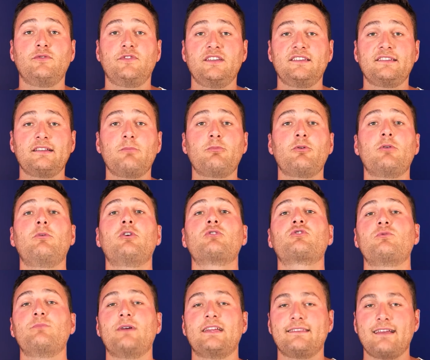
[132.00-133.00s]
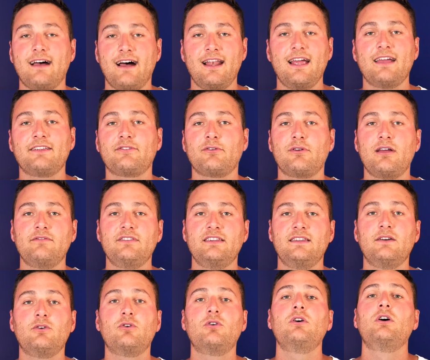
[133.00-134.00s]
Il suffit simplement que tu mettes un like sur la
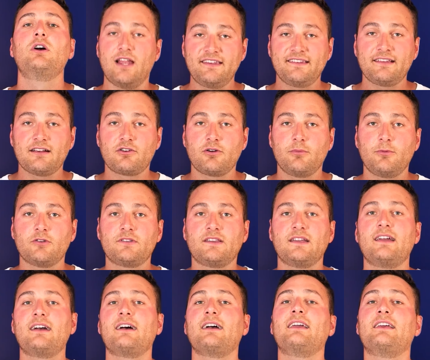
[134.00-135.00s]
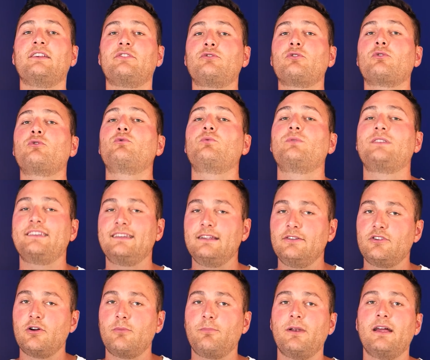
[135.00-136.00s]
vidéo, tu laisses un commentaire et surtout,
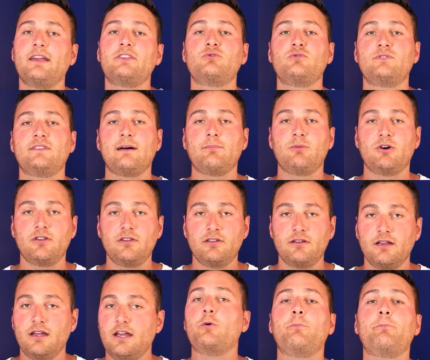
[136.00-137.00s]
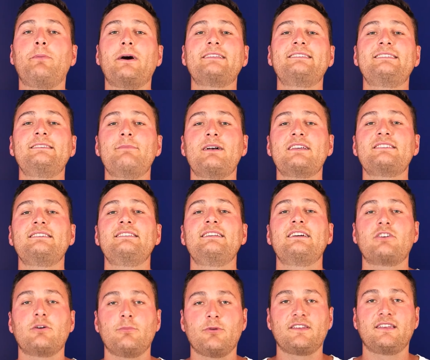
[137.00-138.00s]
s'il te plaît, tu t'abonnes. Tu peux pas
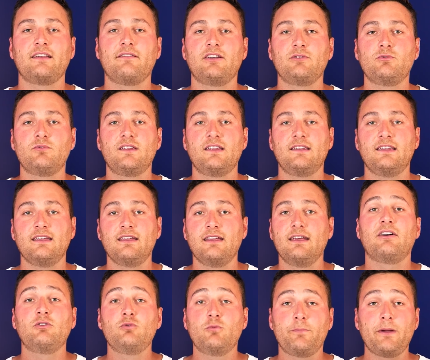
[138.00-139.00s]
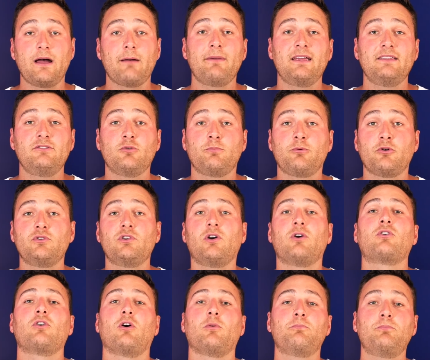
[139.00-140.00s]
t'imaginer comment ça va nous aider. Ça va nous permettre de
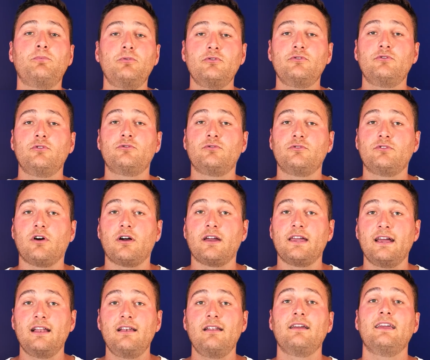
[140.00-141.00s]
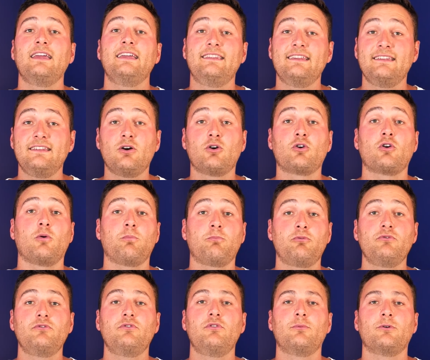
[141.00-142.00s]
produire encore plus de tutoriels et d'aider encore
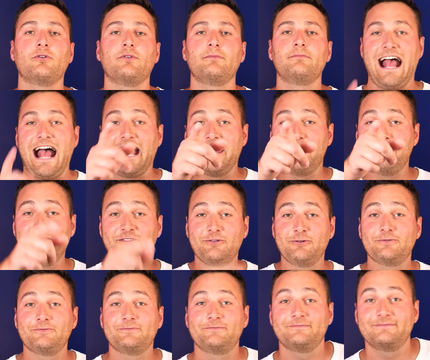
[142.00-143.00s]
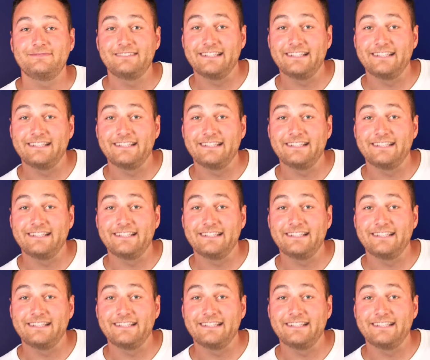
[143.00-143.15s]
plus de monde. Allez, bisous.